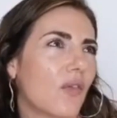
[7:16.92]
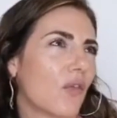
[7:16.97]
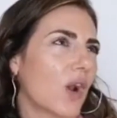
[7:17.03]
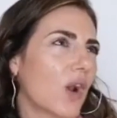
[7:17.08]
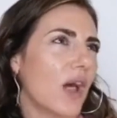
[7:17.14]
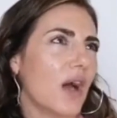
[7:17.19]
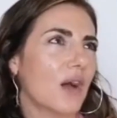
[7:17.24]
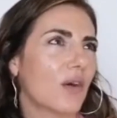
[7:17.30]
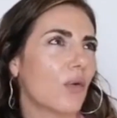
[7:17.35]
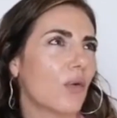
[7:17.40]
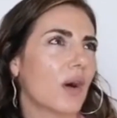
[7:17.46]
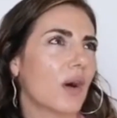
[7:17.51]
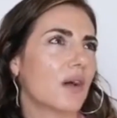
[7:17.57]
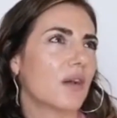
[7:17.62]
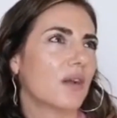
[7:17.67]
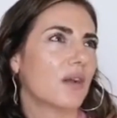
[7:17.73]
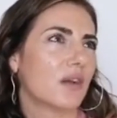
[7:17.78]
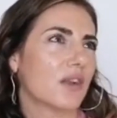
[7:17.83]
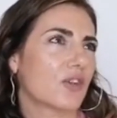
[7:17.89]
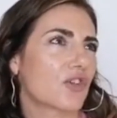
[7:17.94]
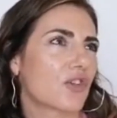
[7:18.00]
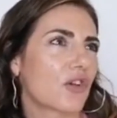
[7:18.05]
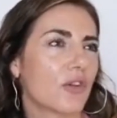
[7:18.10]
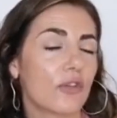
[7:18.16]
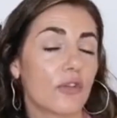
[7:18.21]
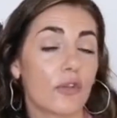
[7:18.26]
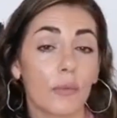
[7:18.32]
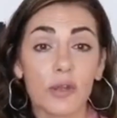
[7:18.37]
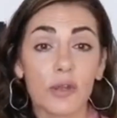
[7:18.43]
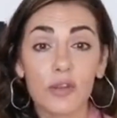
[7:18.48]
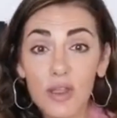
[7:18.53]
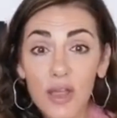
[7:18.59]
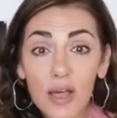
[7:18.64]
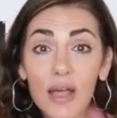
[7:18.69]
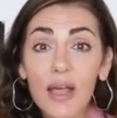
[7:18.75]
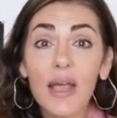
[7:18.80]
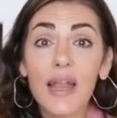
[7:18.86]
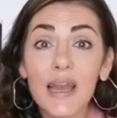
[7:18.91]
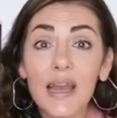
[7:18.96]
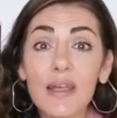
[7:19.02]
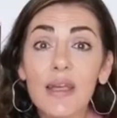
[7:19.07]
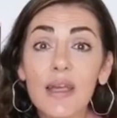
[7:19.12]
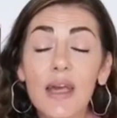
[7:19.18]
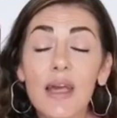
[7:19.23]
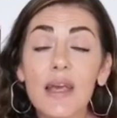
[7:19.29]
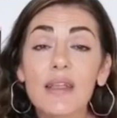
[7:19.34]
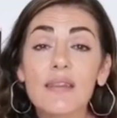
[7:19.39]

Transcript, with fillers: voilà quoi, les choses. Hein. Parce qu'elle euh, est.